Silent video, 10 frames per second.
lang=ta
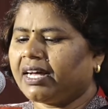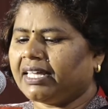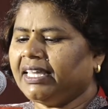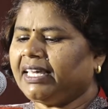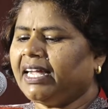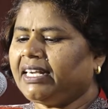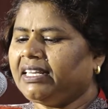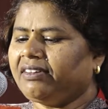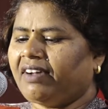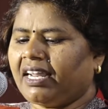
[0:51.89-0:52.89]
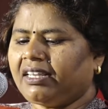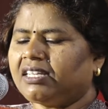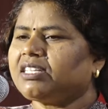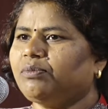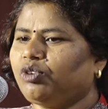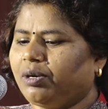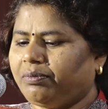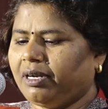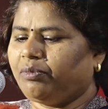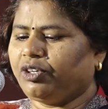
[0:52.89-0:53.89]
கதை கேட்டு வளர்ந்த சமூகம்
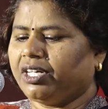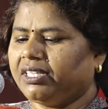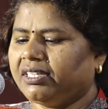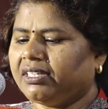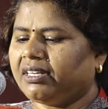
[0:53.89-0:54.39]
நம்முடையது